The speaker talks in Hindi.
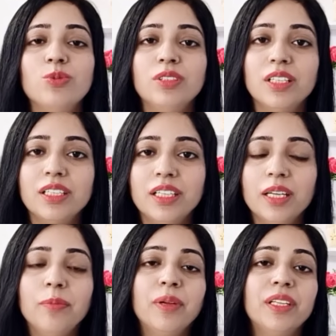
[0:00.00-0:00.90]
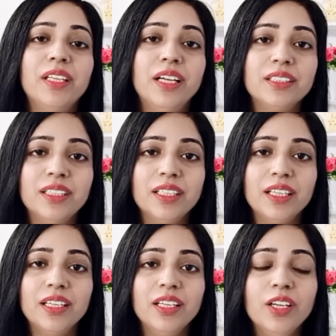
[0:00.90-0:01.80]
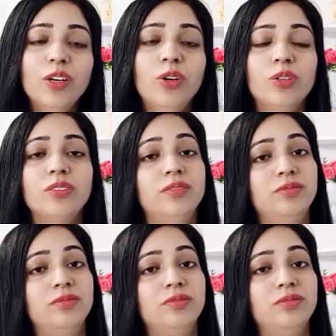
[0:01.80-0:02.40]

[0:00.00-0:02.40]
सुंदर दिखे बेदाग दिखे और